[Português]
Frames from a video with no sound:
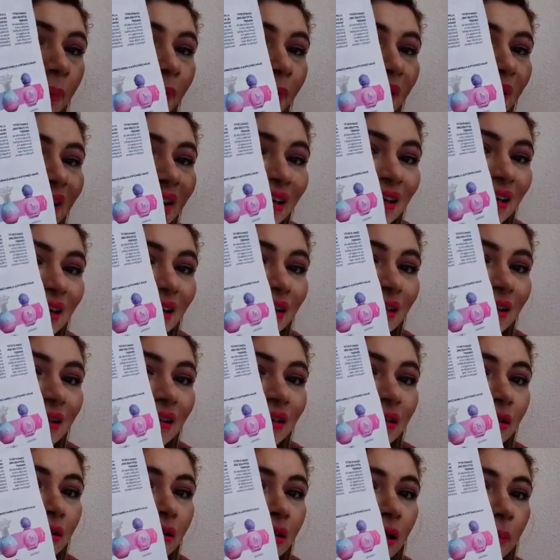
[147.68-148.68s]

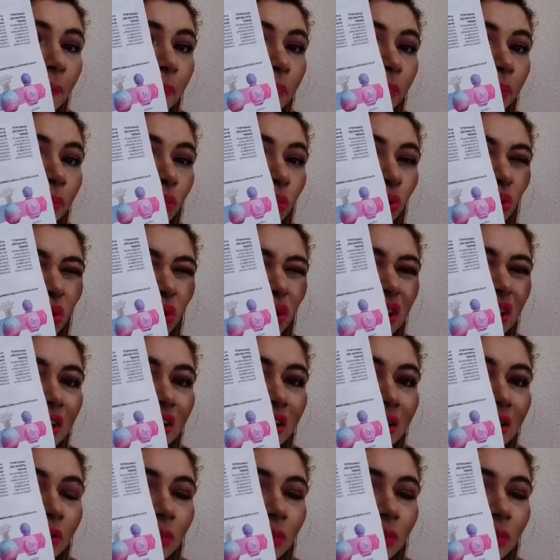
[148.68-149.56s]
Bug, Happy Bug, né?